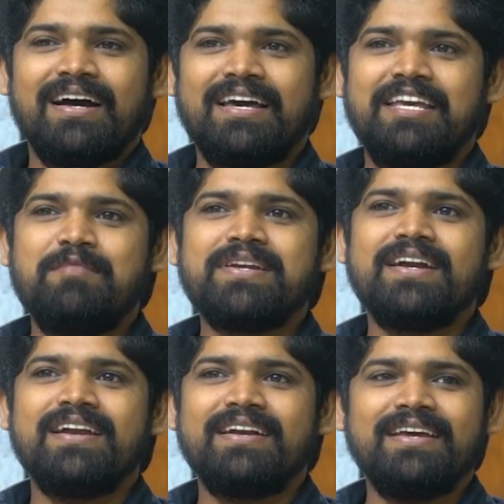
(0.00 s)
ఆయన
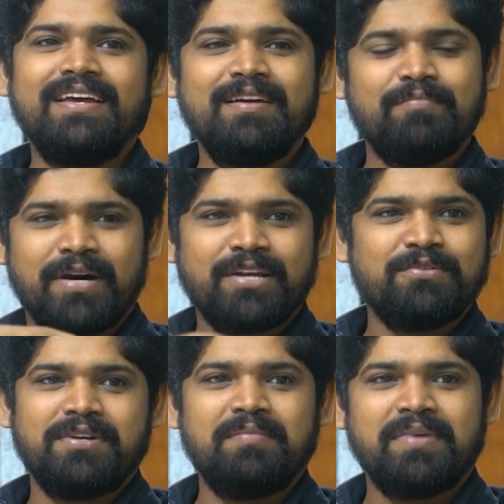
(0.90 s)
ఏమన్నాడంటే
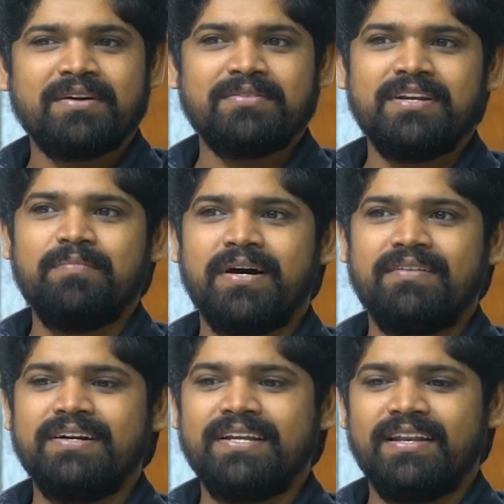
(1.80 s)
మనకున్న మాకున్న
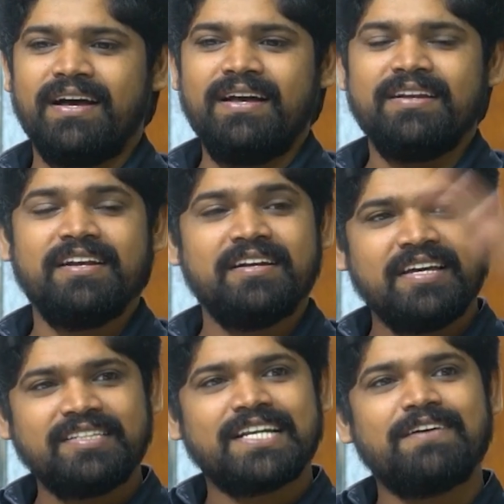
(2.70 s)
పావర్టీలా నేను
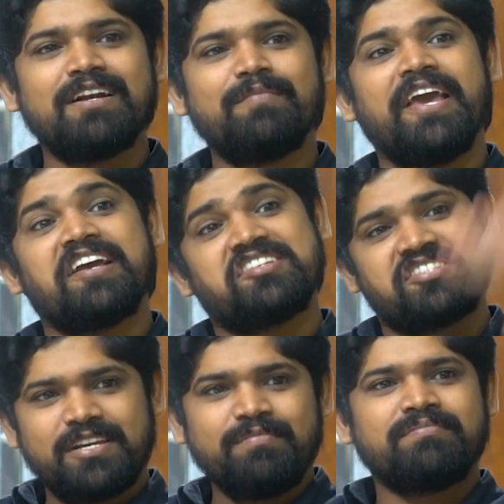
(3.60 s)
టీచర్ అవ్వడమే
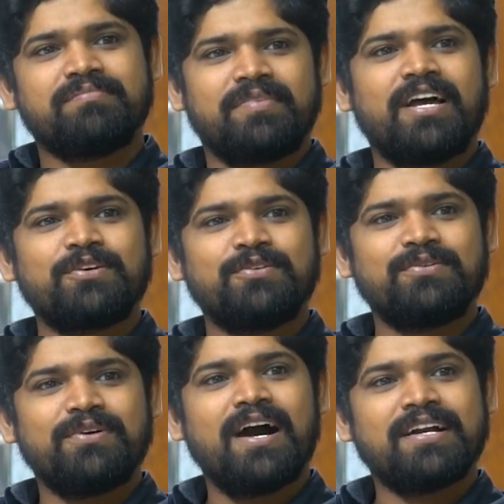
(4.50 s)
ఎక్స్ట్రీమ్ నాకు
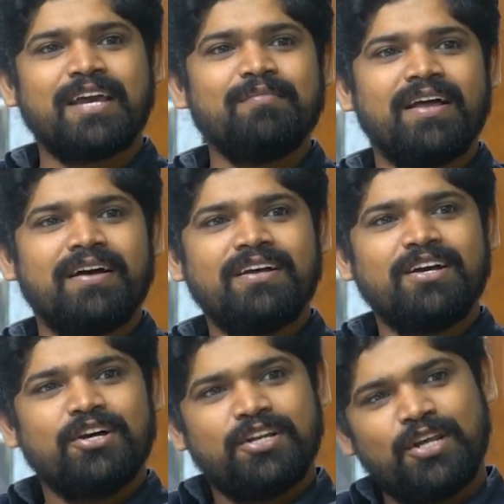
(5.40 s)
ఆ టైంలో
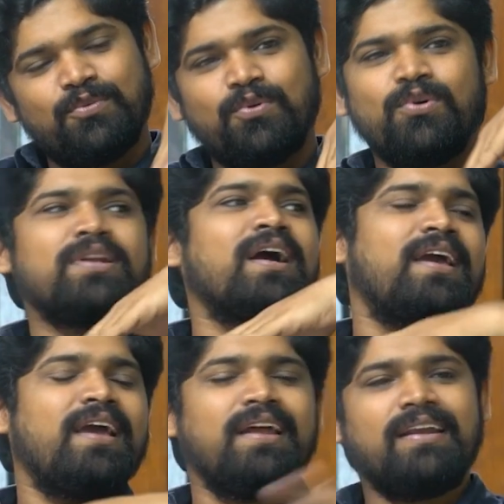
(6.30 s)
నేను ఓన్గా
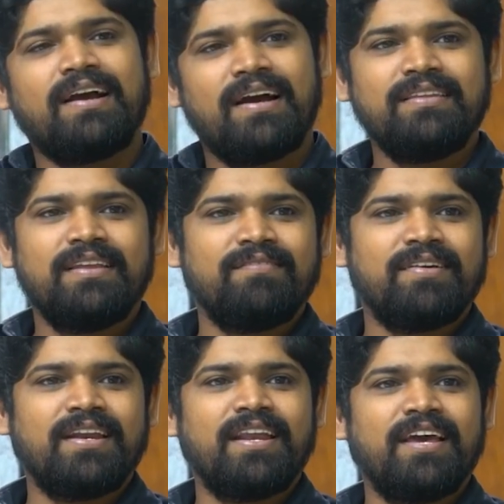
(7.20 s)
ఏ ఇట్లా కాదు నేను
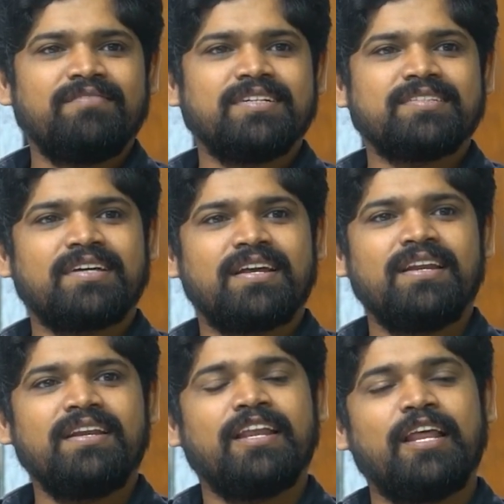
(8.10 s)
వేరే లైఫ్
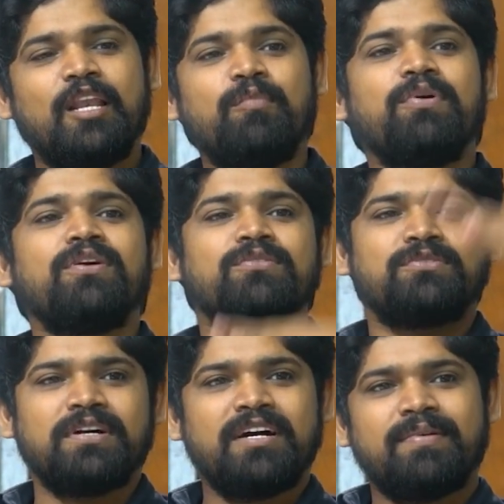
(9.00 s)
చేస్తానని నేను వెళ్ళిపోయి
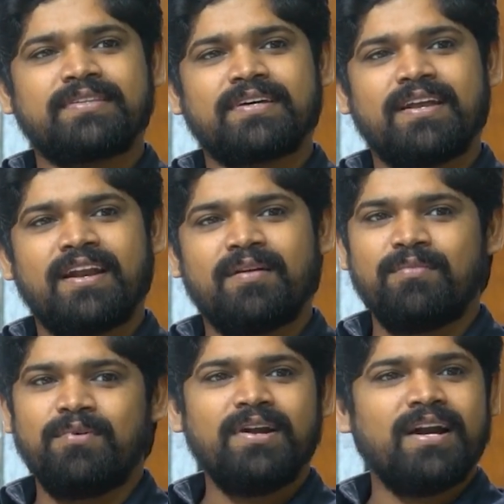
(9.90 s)
సొంతంగా బతకాలన్న
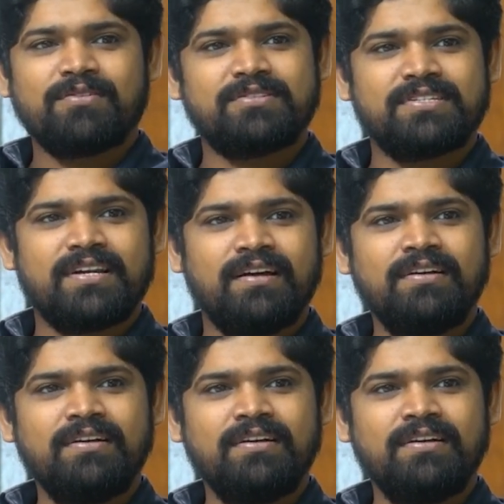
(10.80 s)
మూడ్లో అటు వచ్చినా